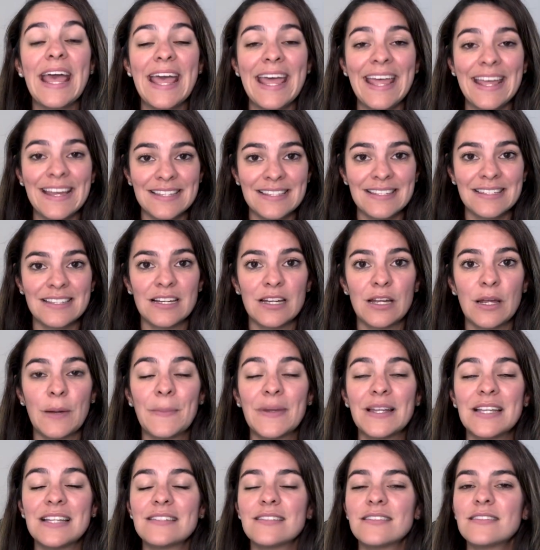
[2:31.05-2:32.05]
Essa é
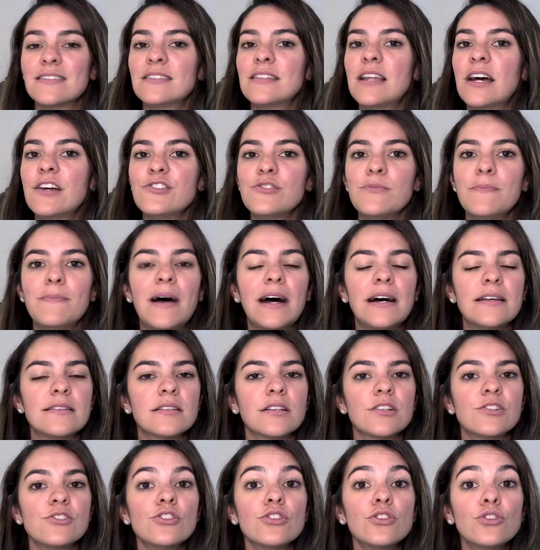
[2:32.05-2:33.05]
uma necessidade
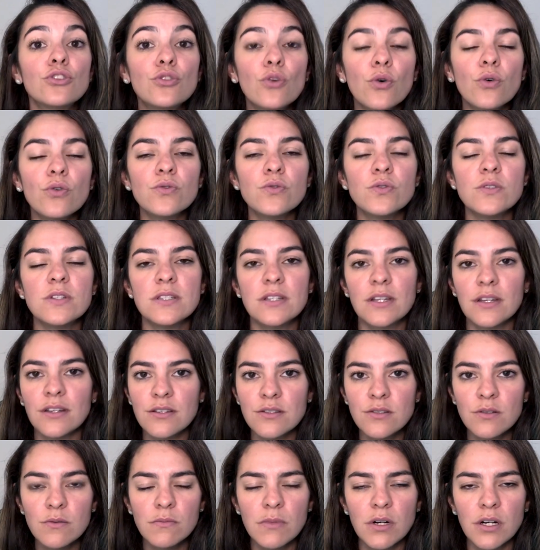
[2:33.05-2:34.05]
básica de todos os
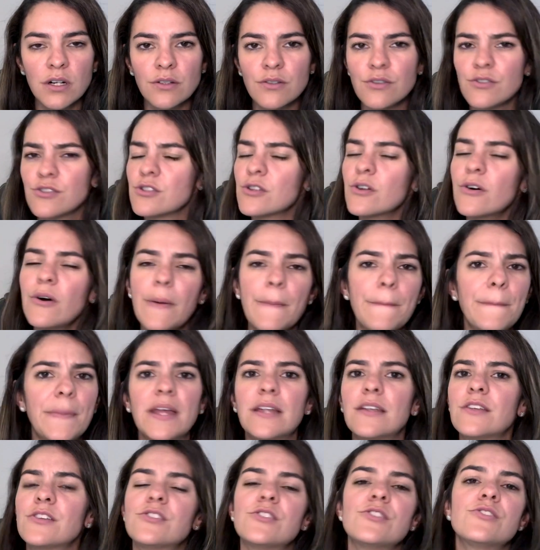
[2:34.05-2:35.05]
seres humanos, não
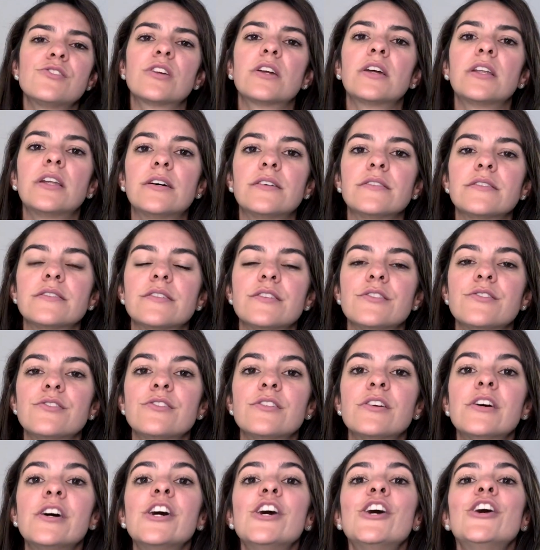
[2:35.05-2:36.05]
apenas das
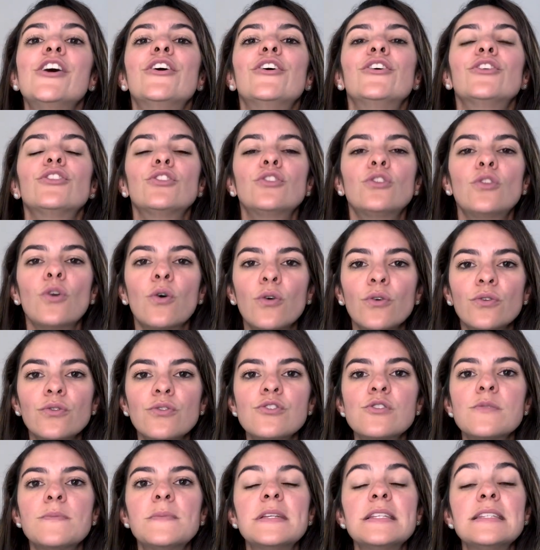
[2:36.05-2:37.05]
crianças.
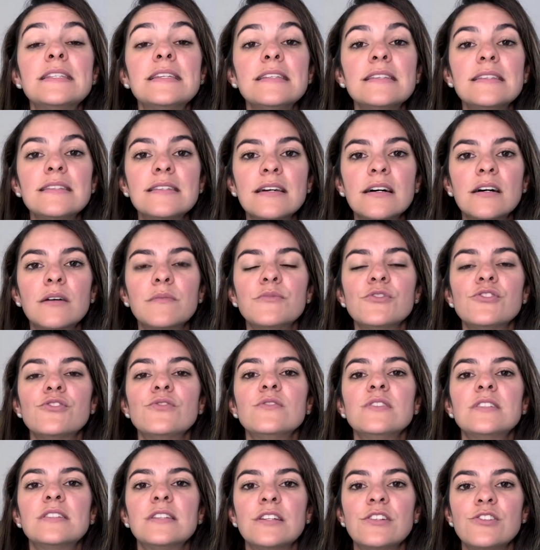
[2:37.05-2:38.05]
Todos precisamos
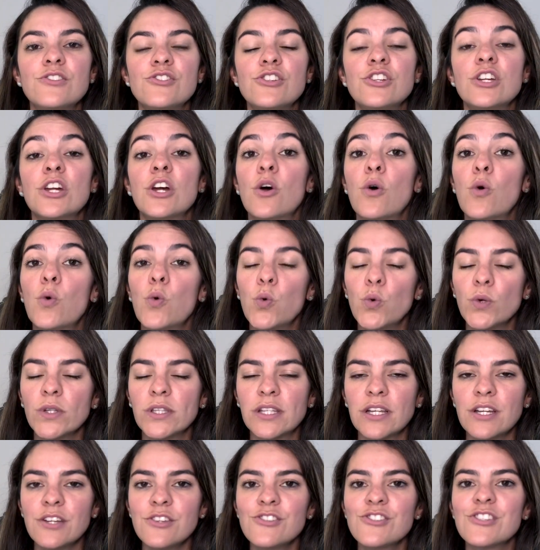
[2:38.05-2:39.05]
nos sentir
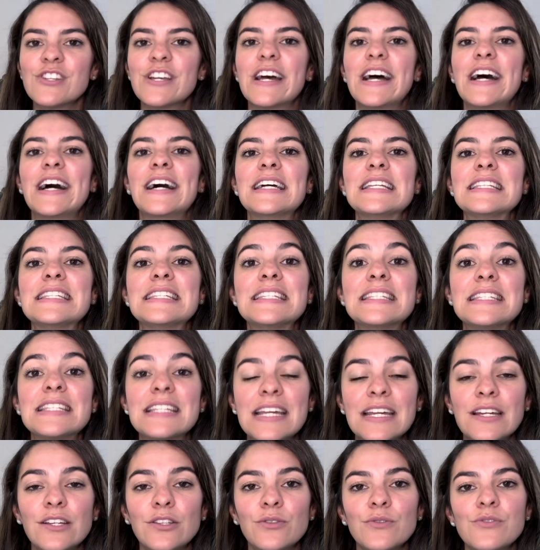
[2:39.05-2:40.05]
úteis,
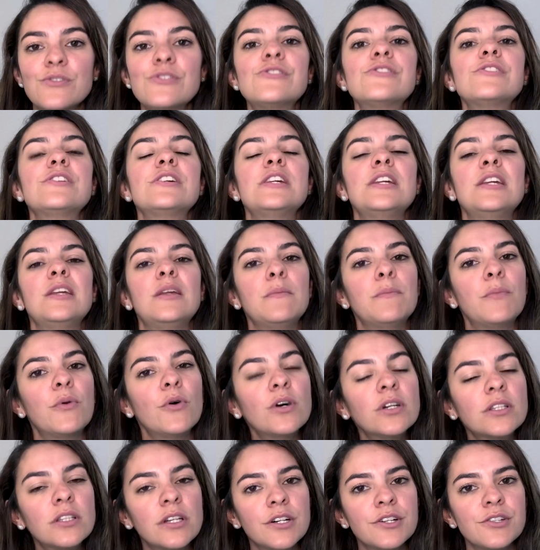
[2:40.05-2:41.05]
aceitos e
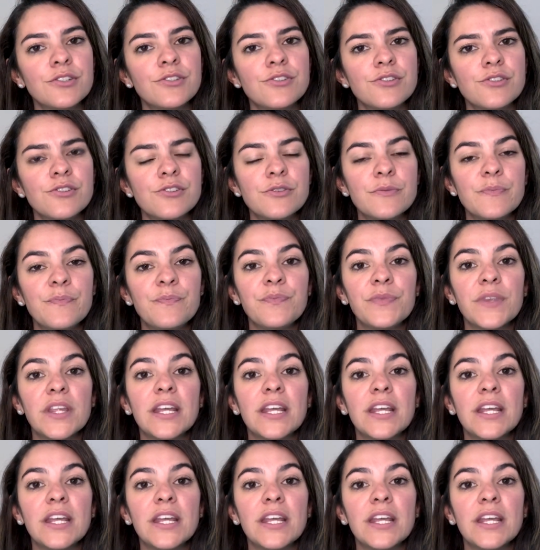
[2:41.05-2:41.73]
importantes.